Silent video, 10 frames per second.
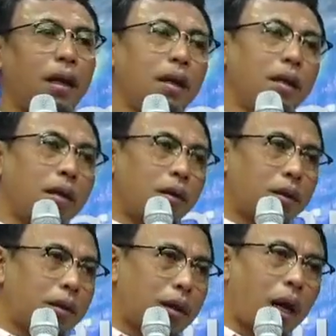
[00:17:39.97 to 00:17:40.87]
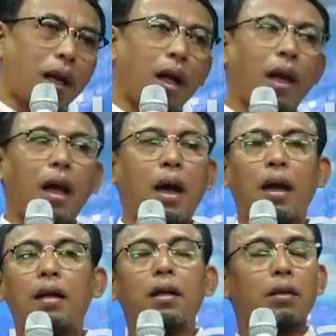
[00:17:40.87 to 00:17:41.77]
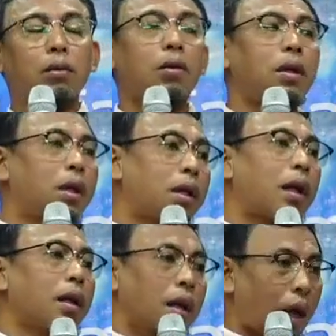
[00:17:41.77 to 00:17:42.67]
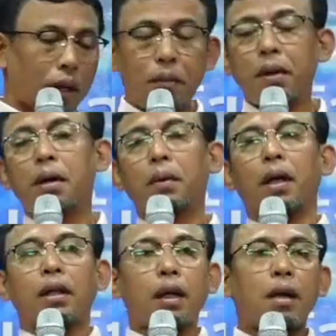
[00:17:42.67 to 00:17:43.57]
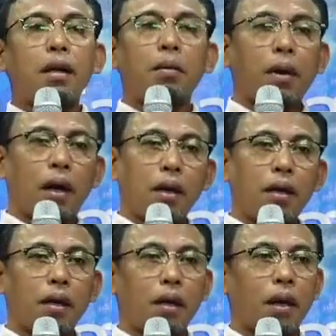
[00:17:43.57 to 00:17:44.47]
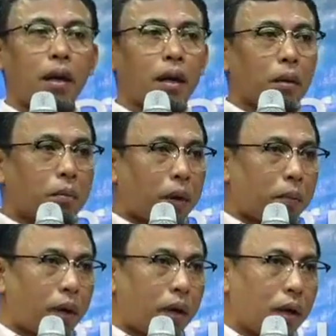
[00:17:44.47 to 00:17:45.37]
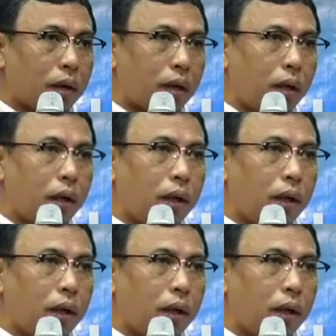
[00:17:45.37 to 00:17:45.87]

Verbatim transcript: เรื่องรสชาติอาหารเรื่องนู่นเรื่องนั่นอันนี้เป็นเรื่องแต่เรื่องบางเรื่องเนี่ยมันเป็นเรื่องที่